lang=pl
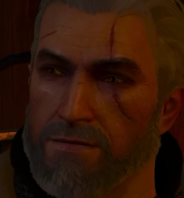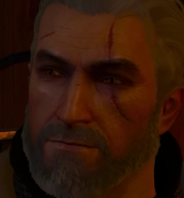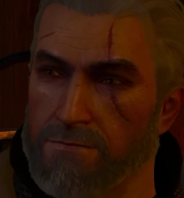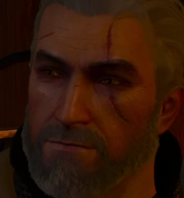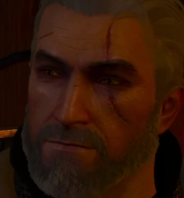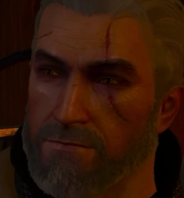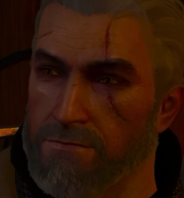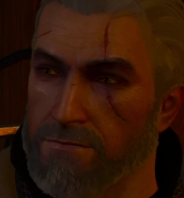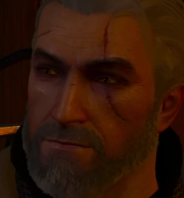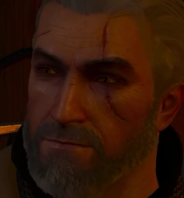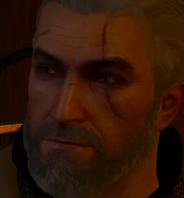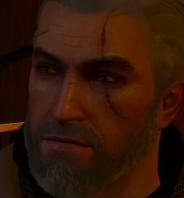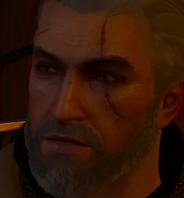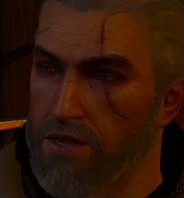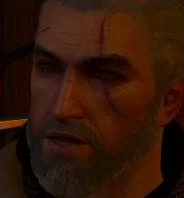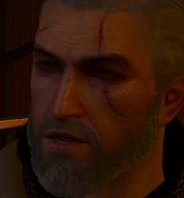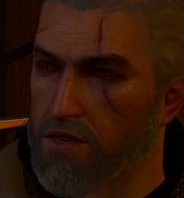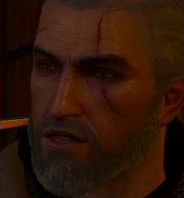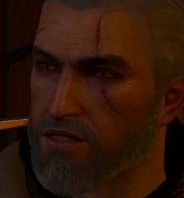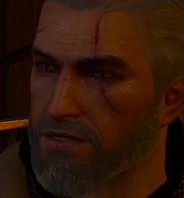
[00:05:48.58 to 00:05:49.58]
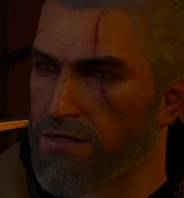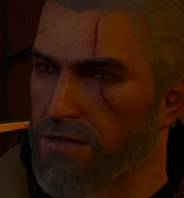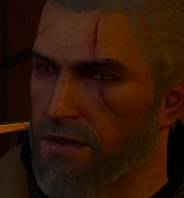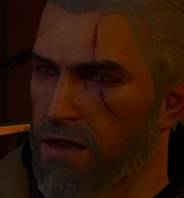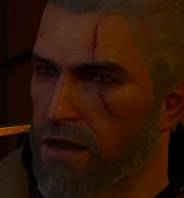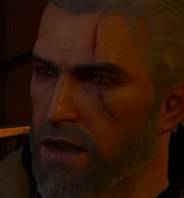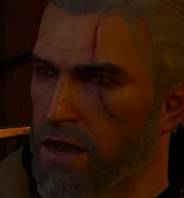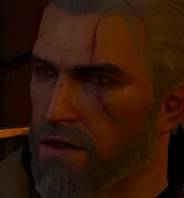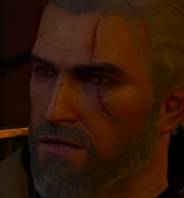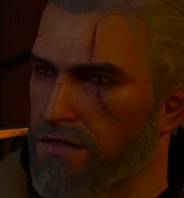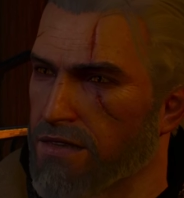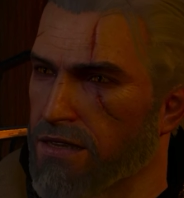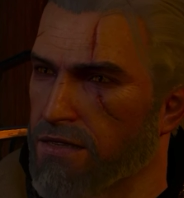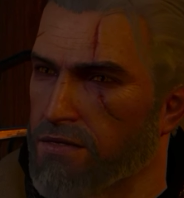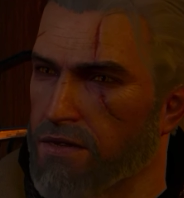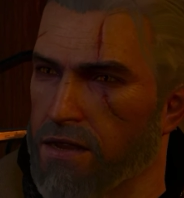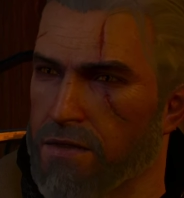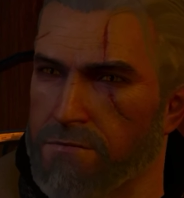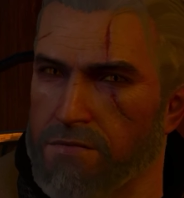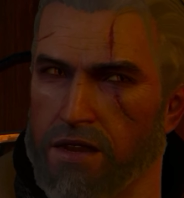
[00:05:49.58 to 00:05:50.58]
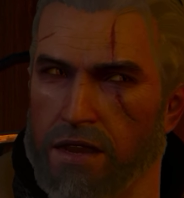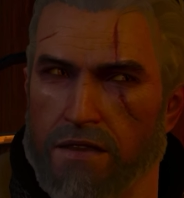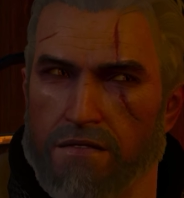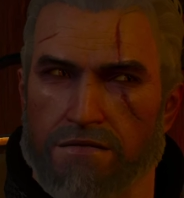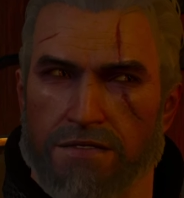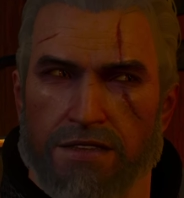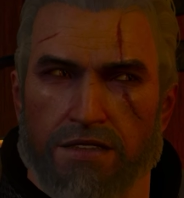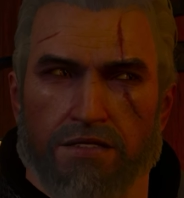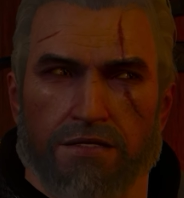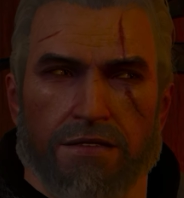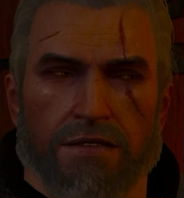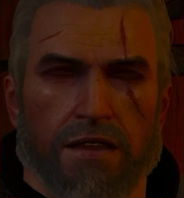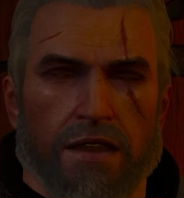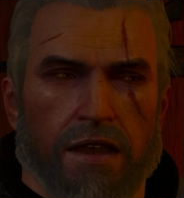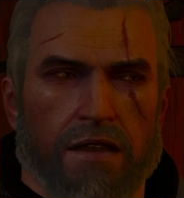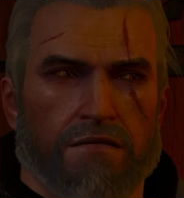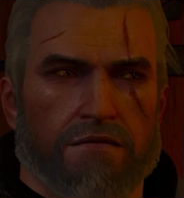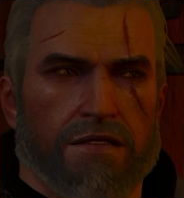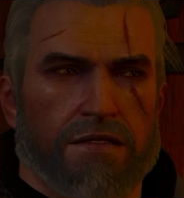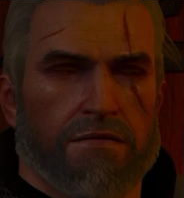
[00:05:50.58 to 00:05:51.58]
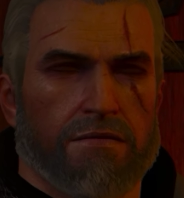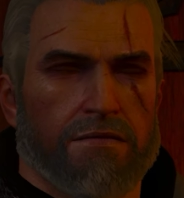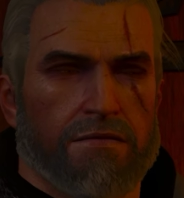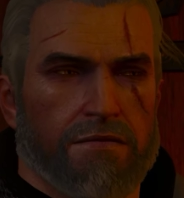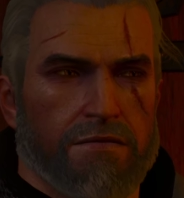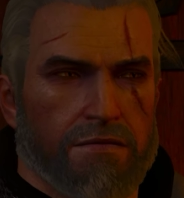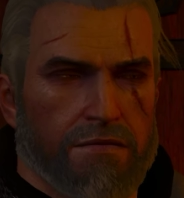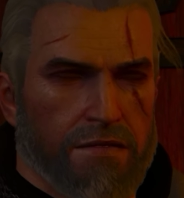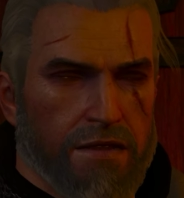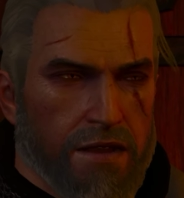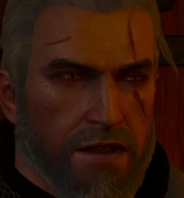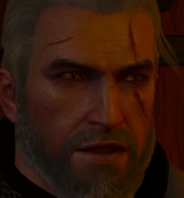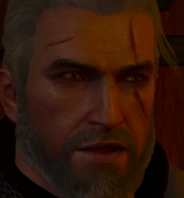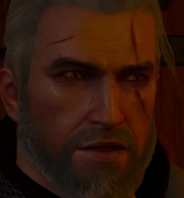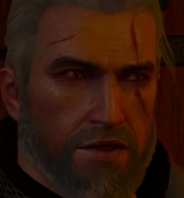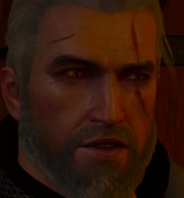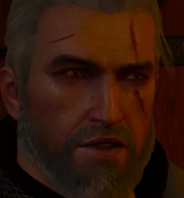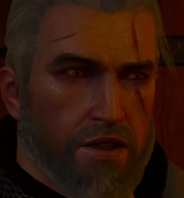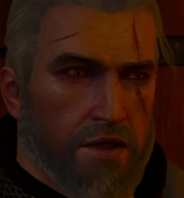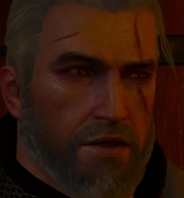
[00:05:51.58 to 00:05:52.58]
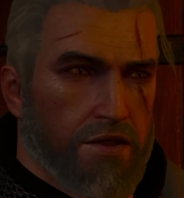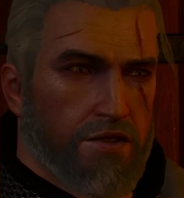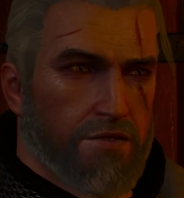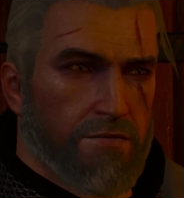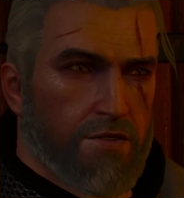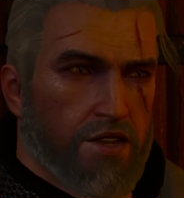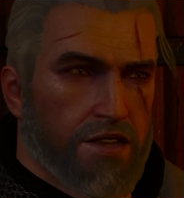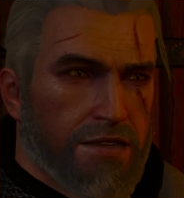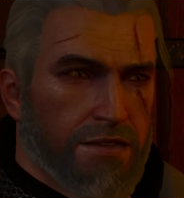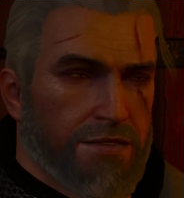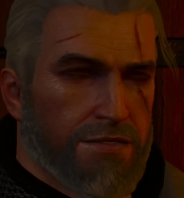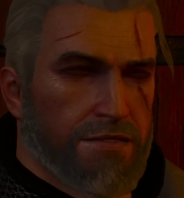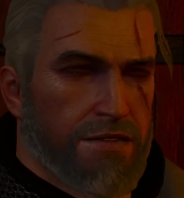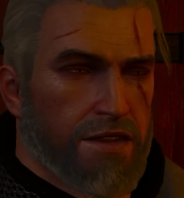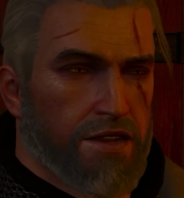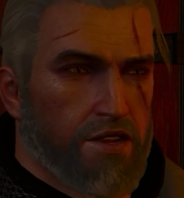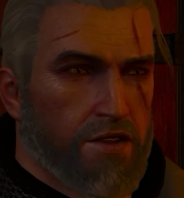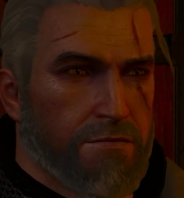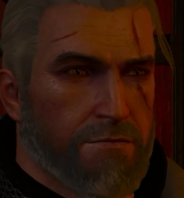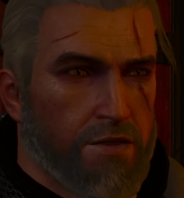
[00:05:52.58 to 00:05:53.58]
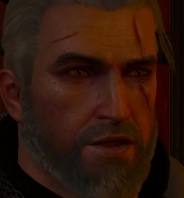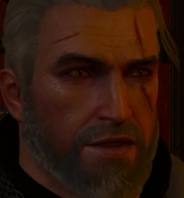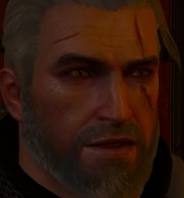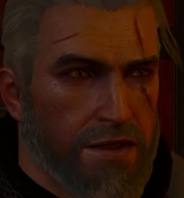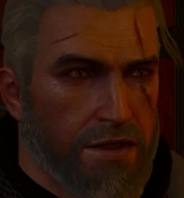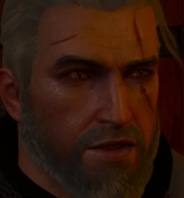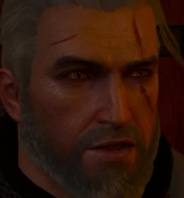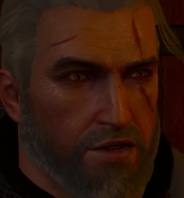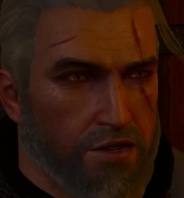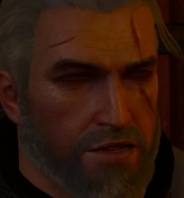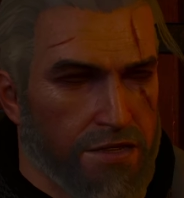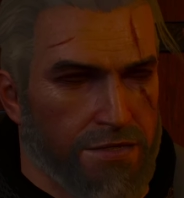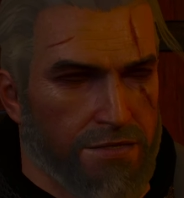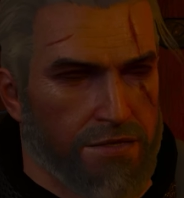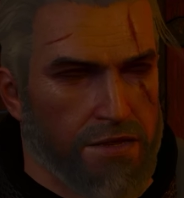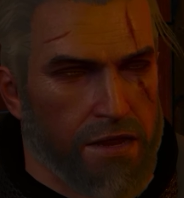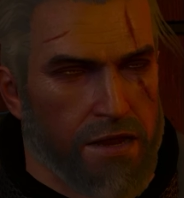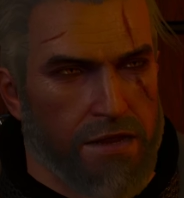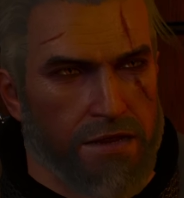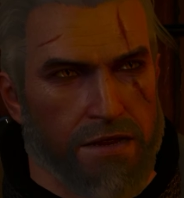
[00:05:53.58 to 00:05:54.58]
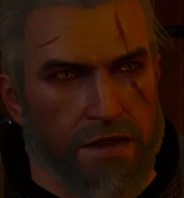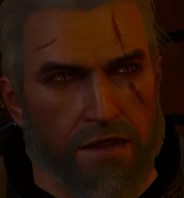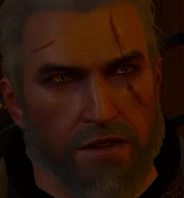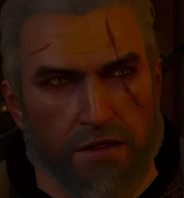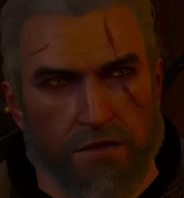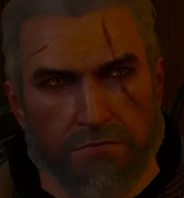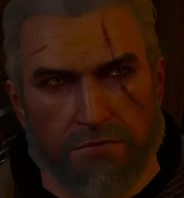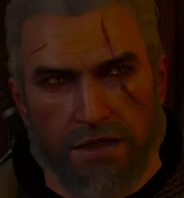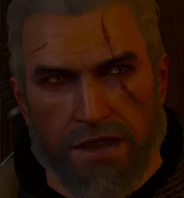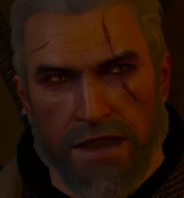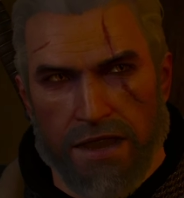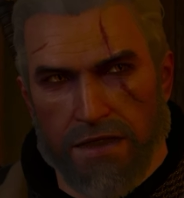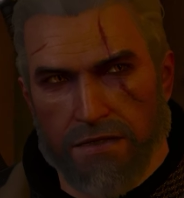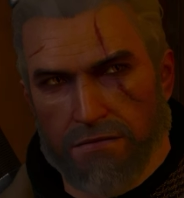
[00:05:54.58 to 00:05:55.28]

Hmm, to ciekawe, naprawdę ciekawe. A słyszałeś może kiedyś o posągu Reginalda Dobry?